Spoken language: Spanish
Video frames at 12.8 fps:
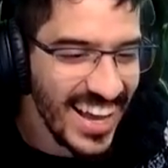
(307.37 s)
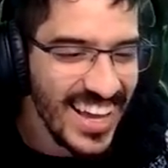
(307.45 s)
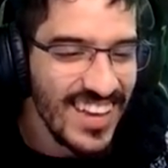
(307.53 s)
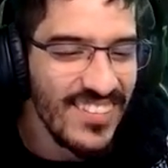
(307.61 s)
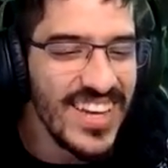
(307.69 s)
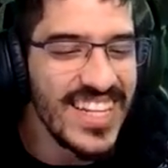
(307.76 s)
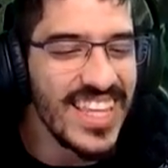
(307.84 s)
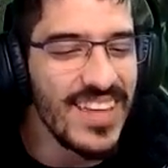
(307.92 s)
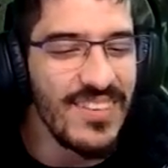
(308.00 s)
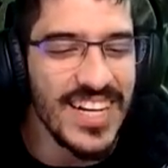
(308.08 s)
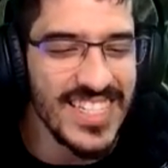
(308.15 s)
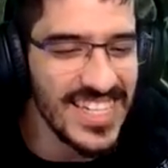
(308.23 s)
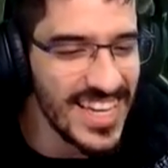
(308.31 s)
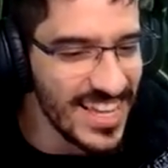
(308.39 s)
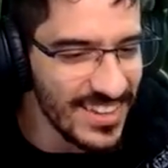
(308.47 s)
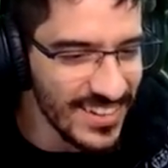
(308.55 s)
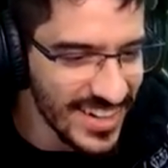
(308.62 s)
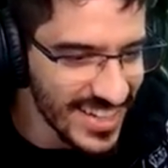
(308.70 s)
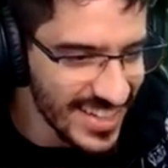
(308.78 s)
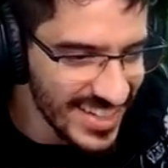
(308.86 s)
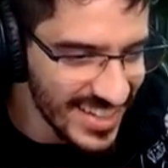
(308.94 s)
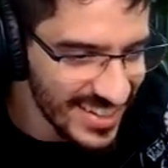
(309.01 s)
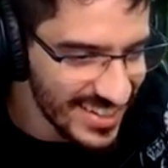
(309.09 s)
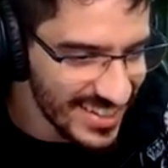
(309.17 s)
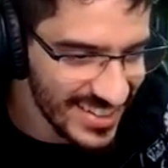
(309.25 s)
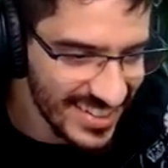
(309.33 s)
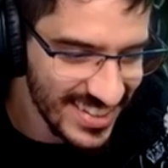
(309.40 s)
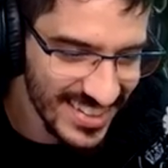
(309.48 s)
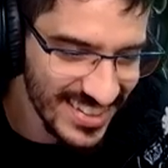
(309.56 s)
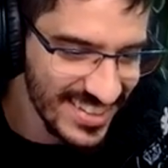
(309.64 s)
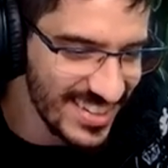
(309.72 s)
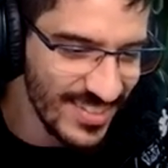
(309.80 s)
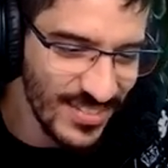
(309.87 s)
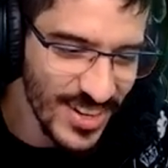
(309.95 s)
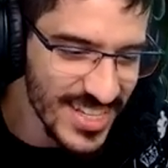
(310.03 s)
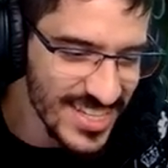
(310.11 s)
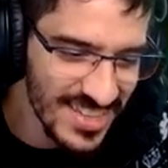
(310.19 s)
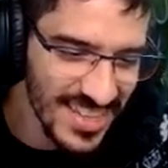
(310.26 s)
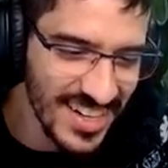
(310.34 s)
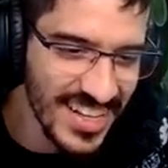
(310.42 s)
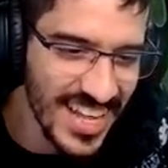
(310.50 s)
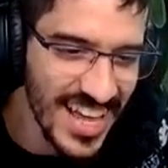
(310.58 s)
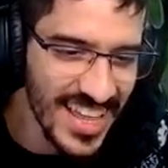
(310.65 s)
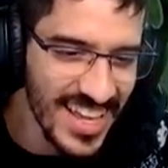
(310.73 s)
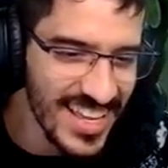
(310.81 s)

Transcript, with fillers: Mete demasiado, gente. No puedes hacer nada